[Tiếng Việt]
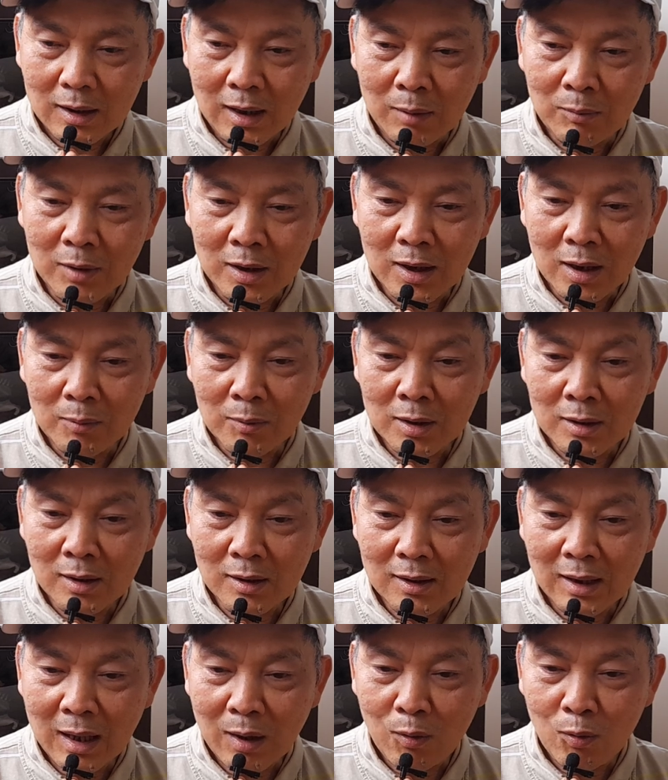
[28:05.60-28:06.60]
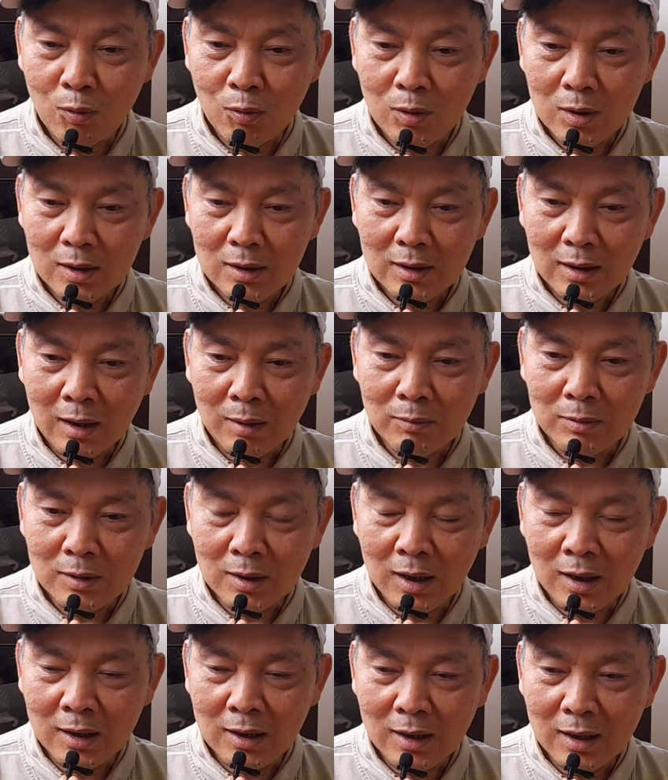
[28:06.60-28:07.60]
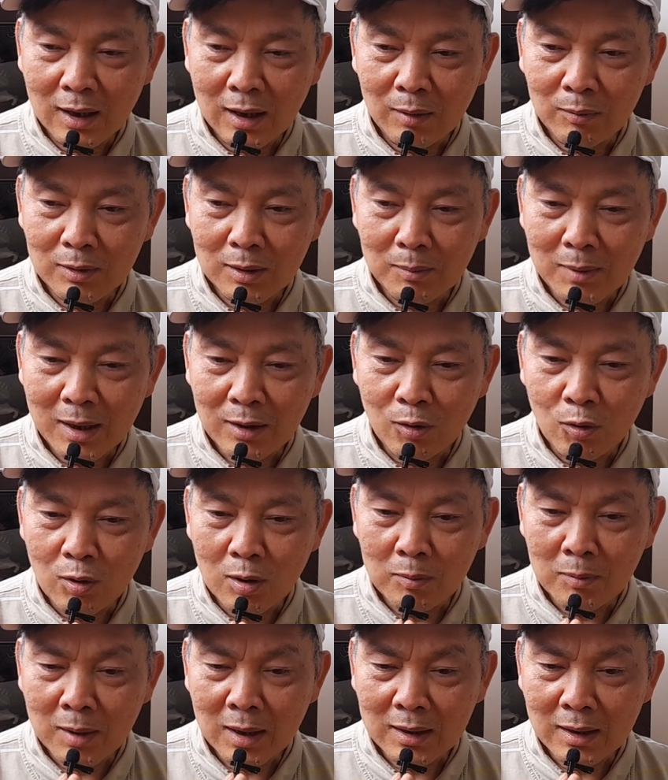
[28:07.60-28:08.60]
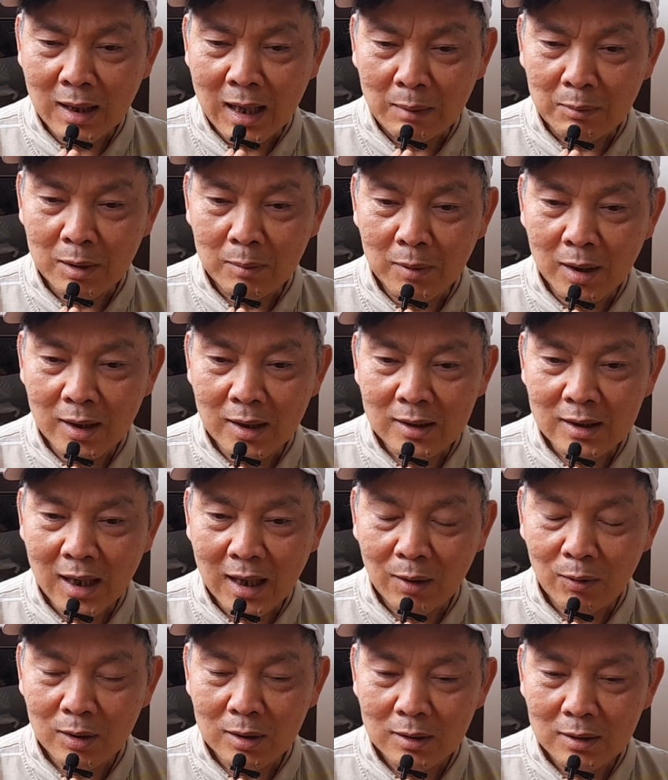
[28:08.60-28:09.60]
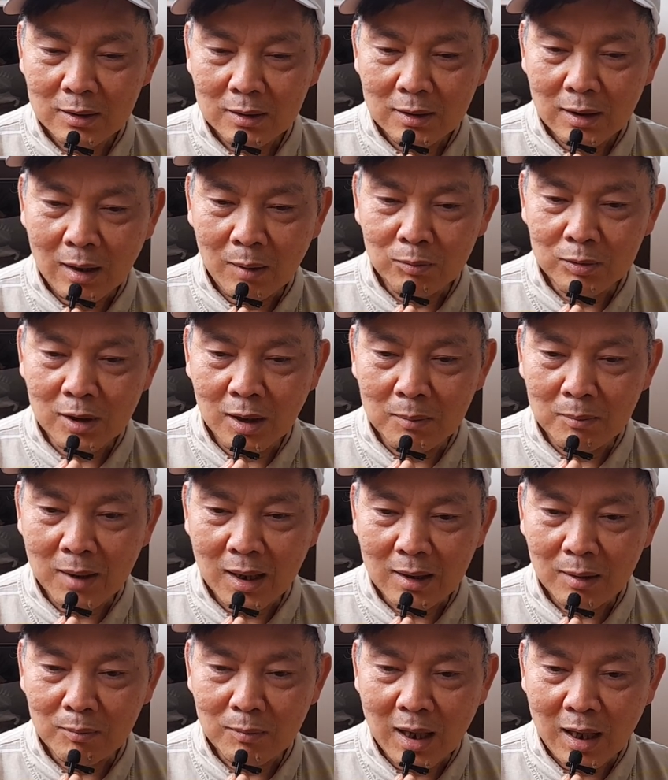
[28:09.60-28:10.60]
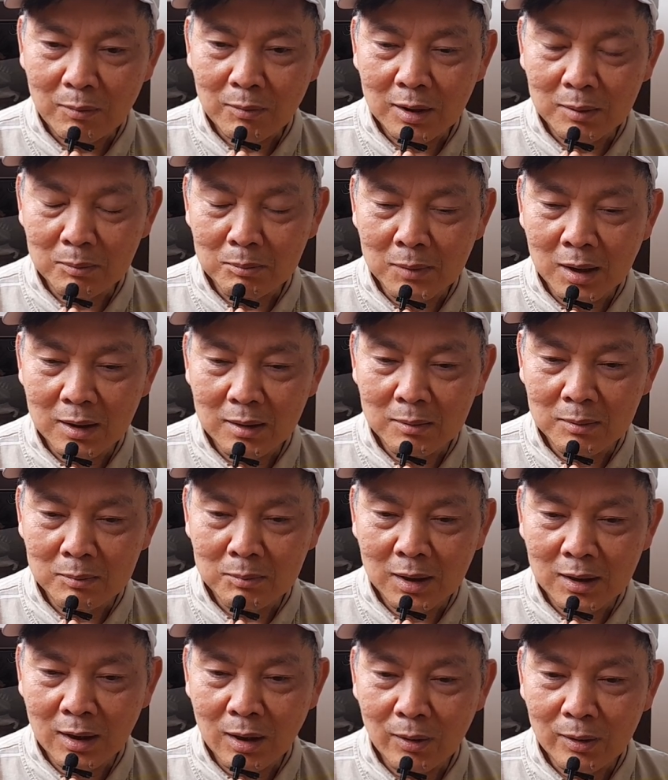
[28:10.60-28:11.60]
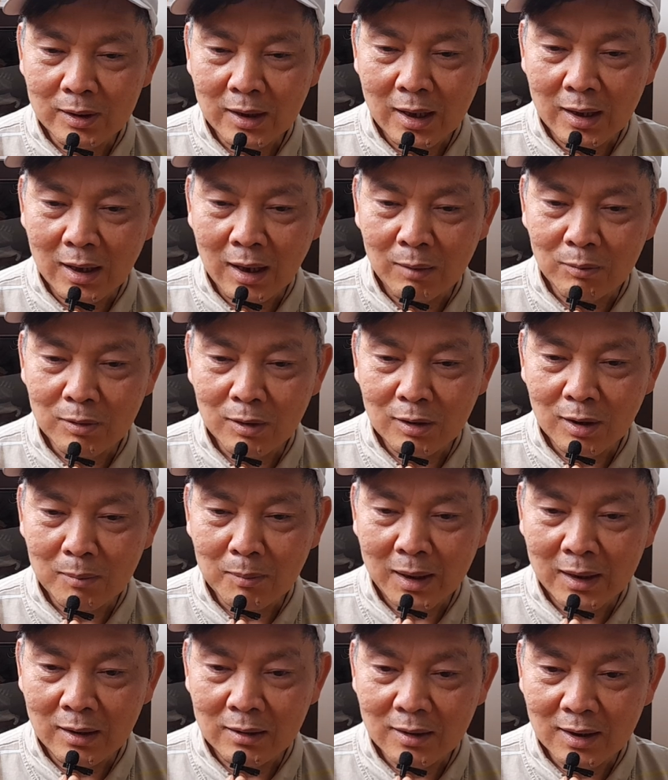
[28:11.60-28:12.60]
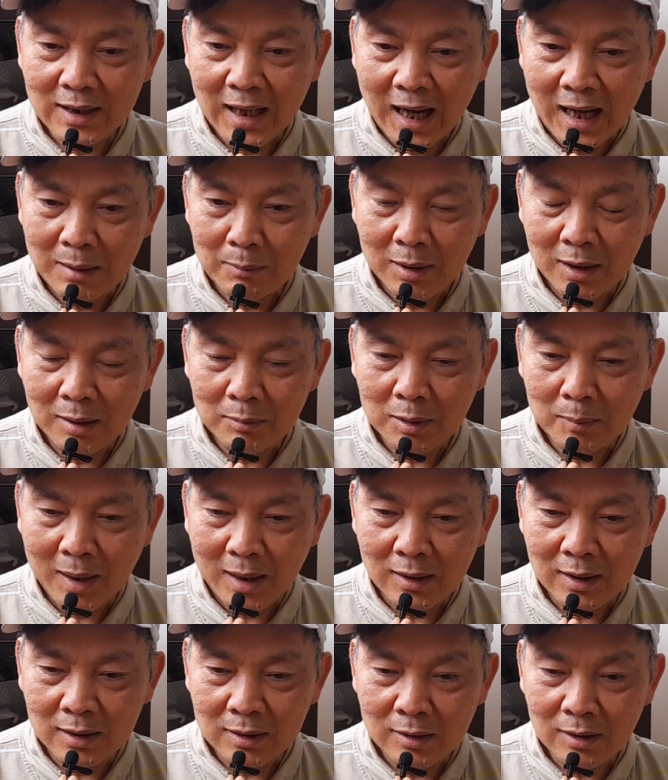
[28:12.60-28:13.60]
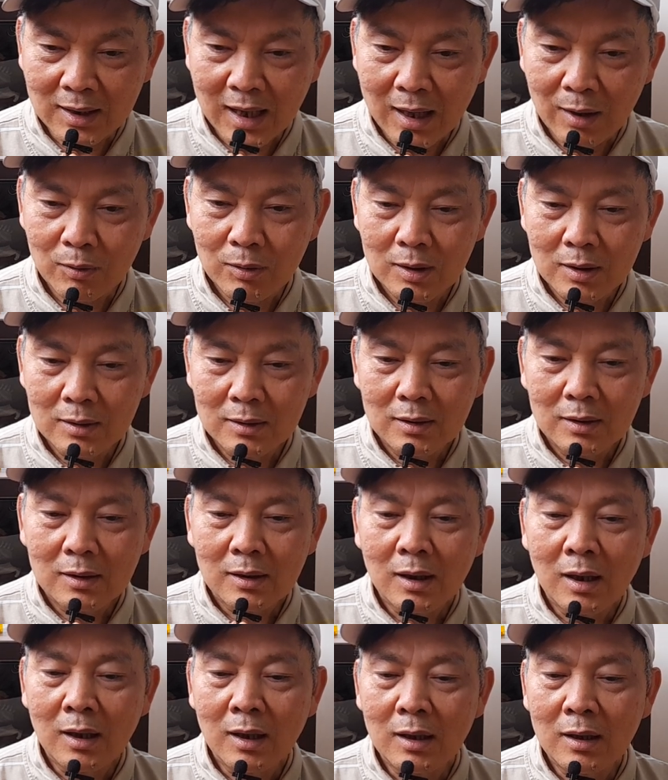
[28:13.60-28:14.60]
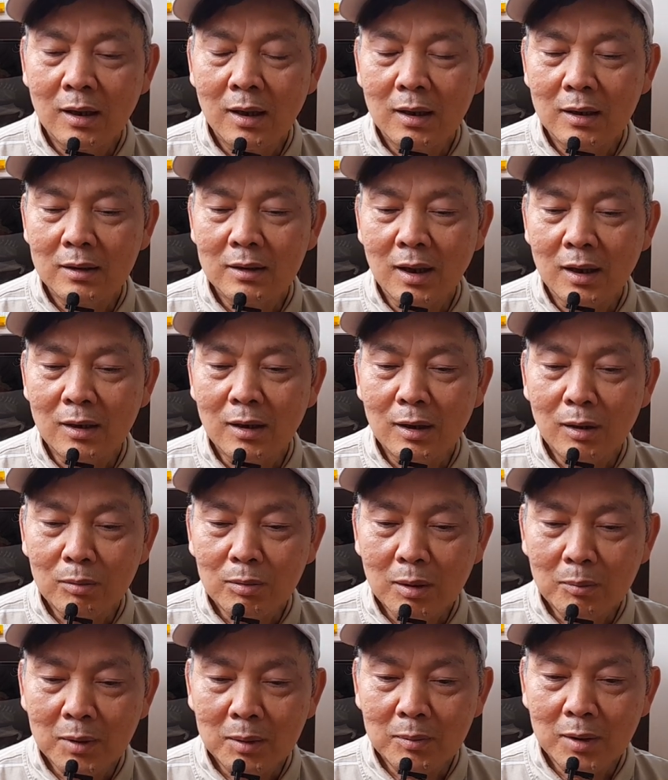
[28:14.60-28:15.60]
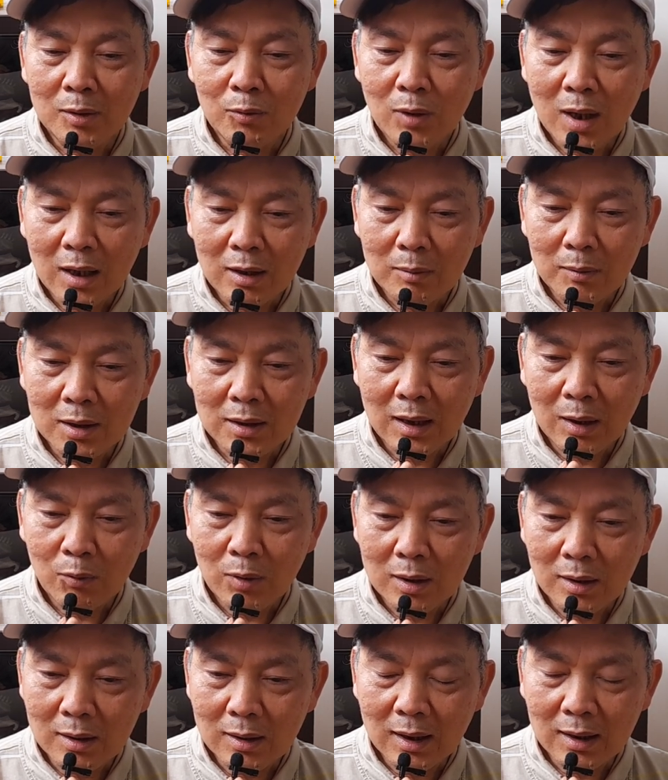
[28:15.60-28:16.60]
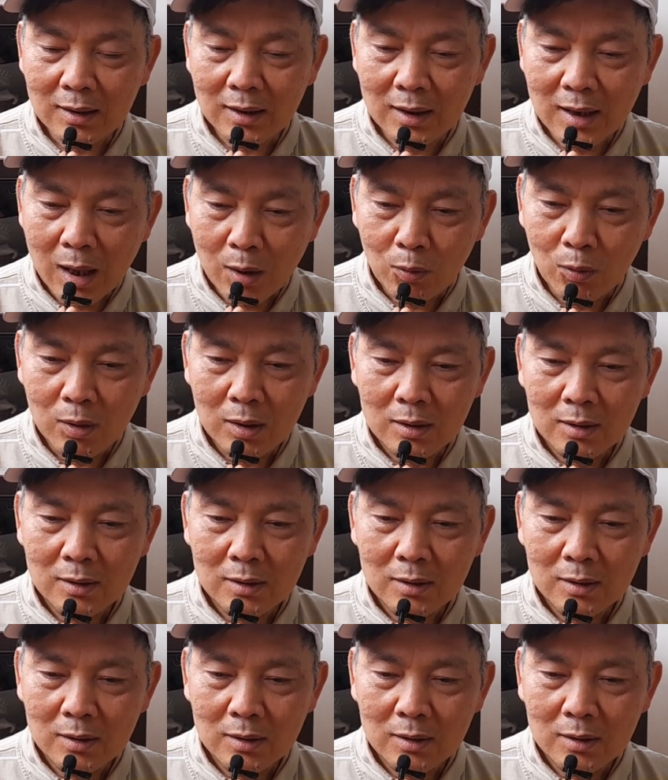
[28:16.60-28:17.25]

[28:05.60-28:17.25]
ổng Mỹ ông ở Đức lâu ổng ỷ là ổng là ma cũ ông mắc ạc ma mới thì sao á ổng trừng mắt ổng bảo mình mình nói vậy ổng còn nói mày đừng có cãi mày lên mày mặt liền cho tao thì à, chị nói lúc đó mình mới qua có biết văn hóa đức là cái gì đâu